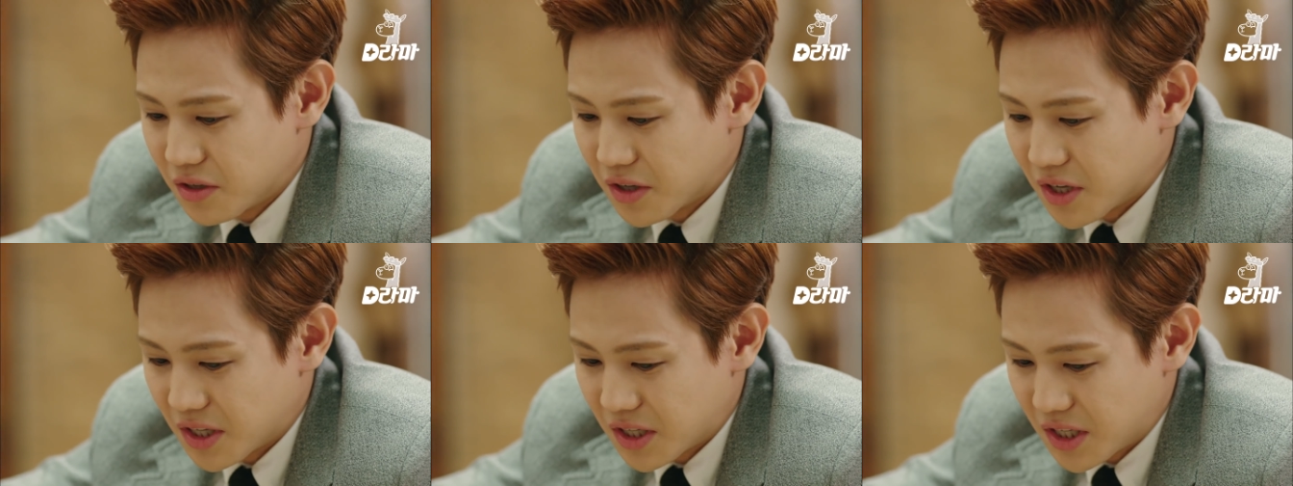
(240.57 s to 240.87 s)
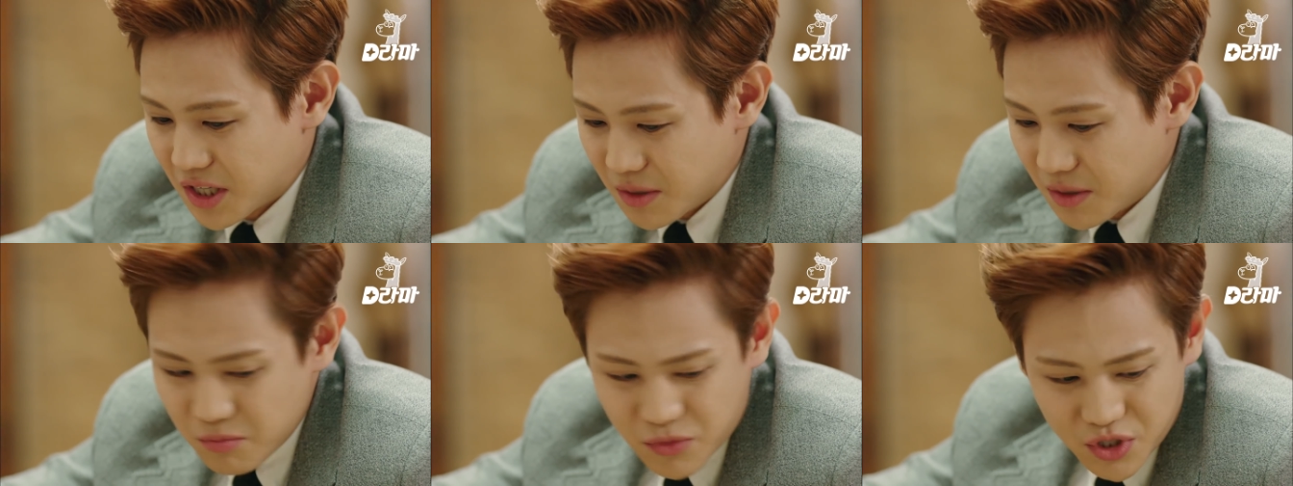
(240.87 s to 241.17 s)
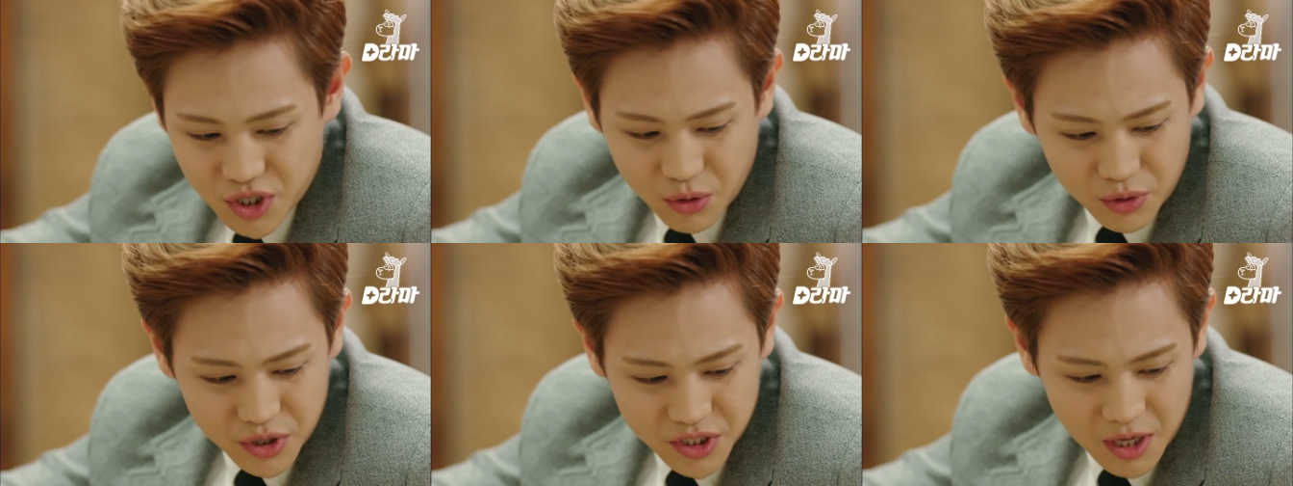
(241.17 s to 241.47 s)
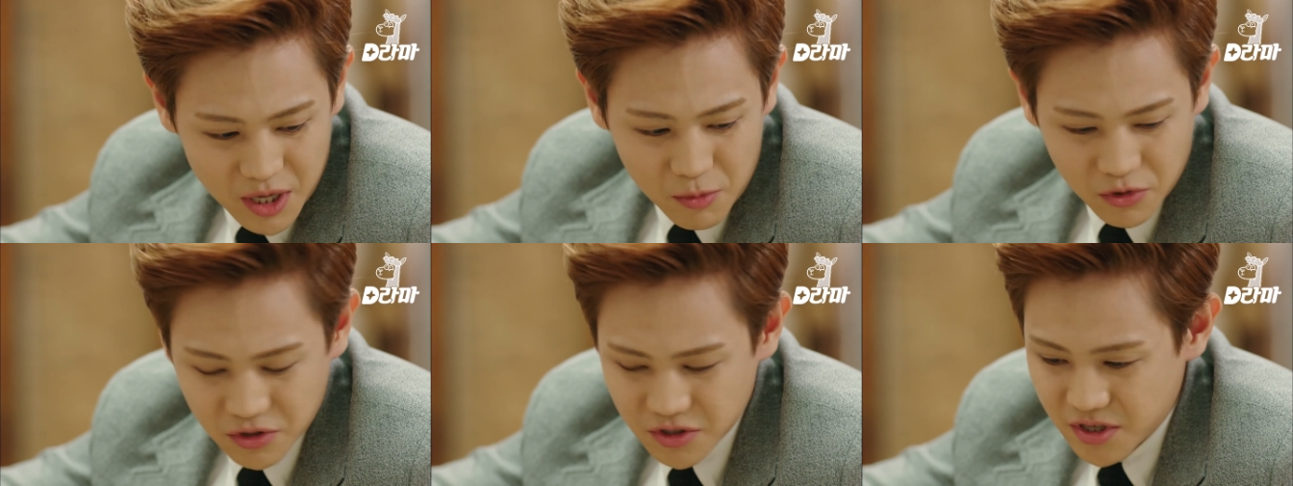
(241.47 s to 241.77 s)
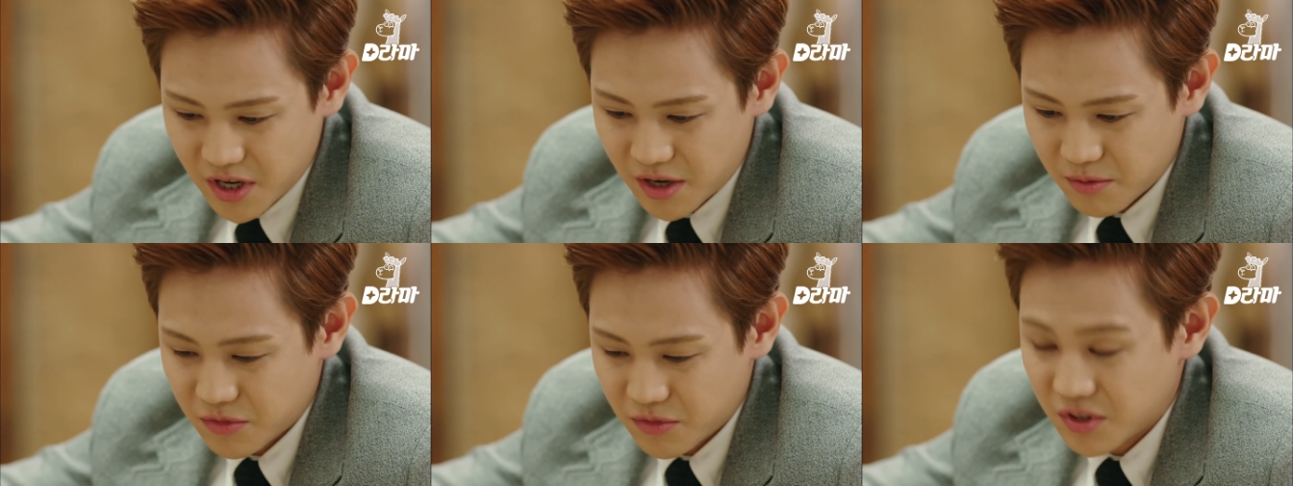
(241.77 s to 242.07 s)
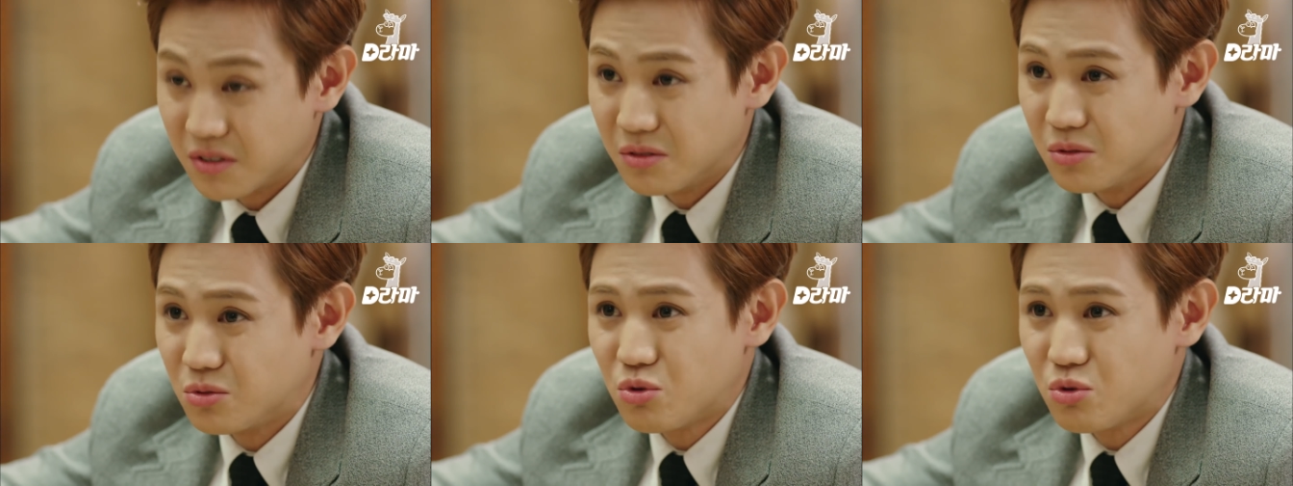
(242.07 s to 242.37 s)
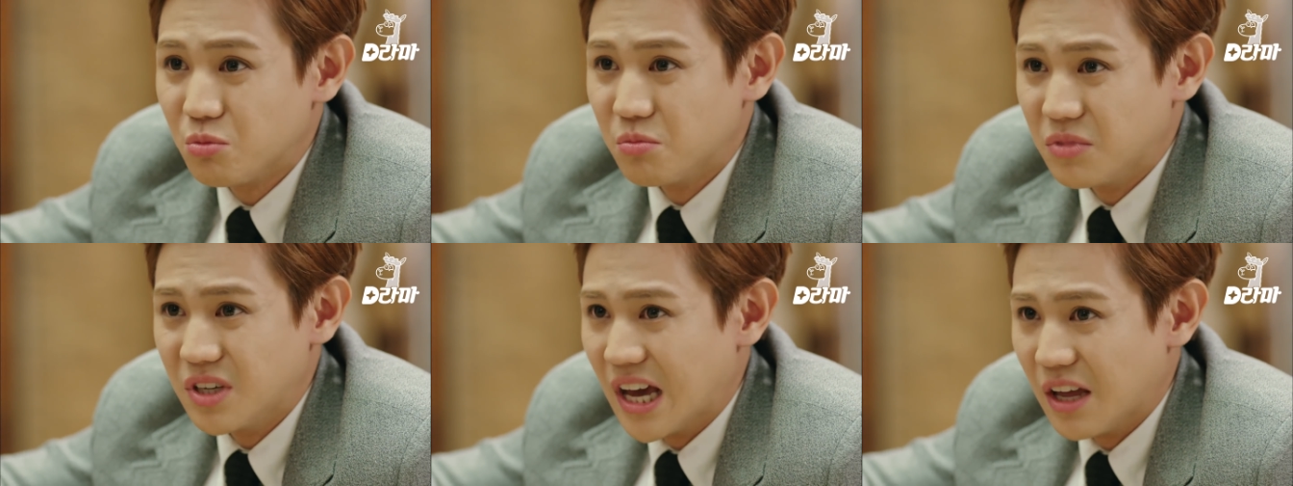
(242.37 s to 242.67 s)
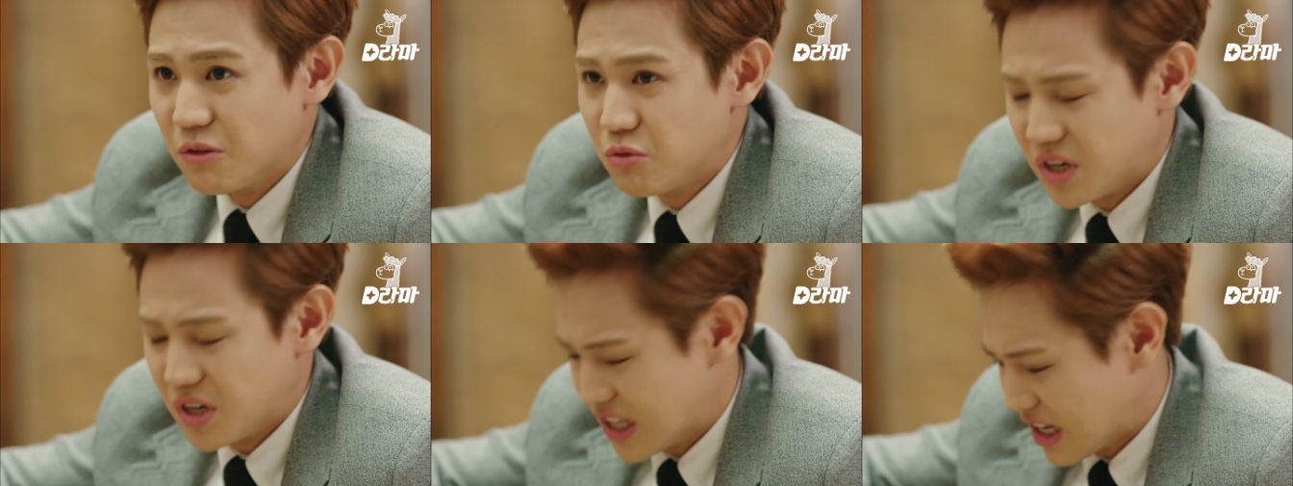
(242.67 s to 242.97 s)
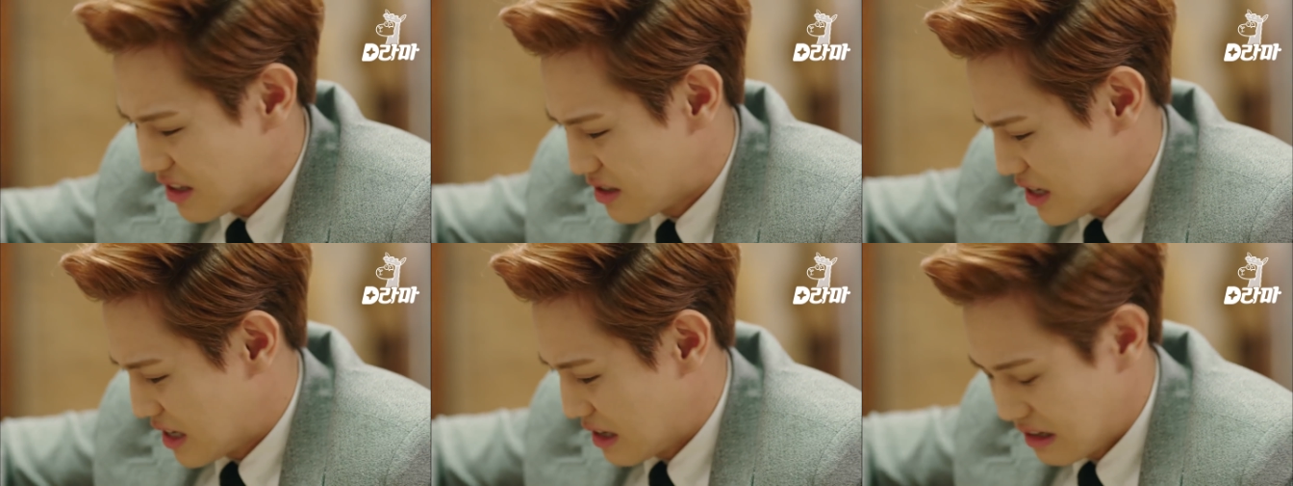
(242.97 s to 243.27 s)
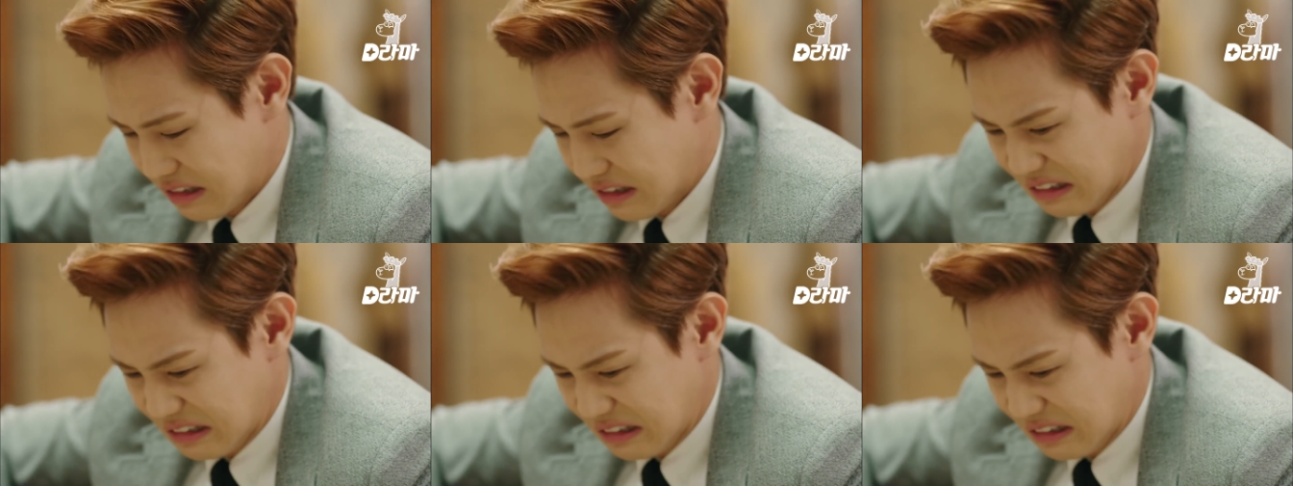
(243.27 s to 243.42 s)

이렇게 김치 요리 사 먹는 사람들은 좀 이해 안 되긴 하더라.